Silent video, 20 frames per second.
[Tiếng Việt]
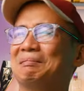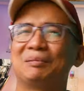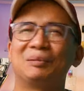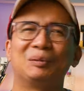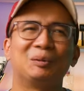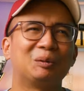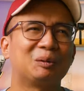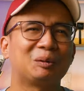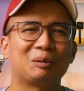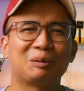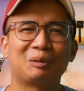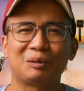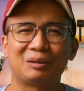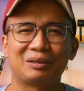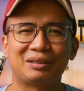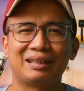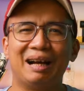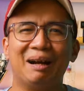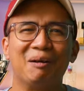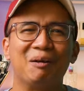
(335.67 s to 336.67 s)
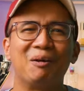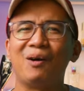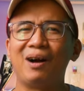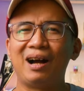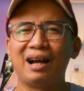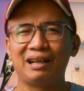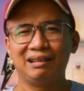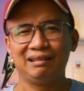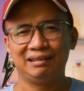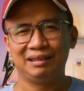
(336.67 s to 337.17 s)
nó, nó, nó sảng
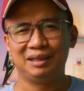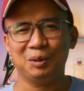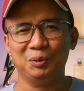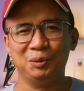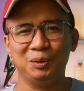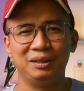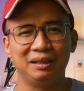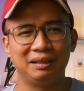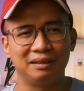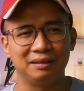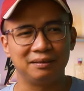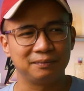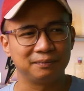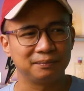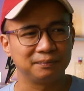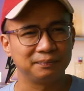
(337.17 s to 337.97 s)
khoái kiểu như thế.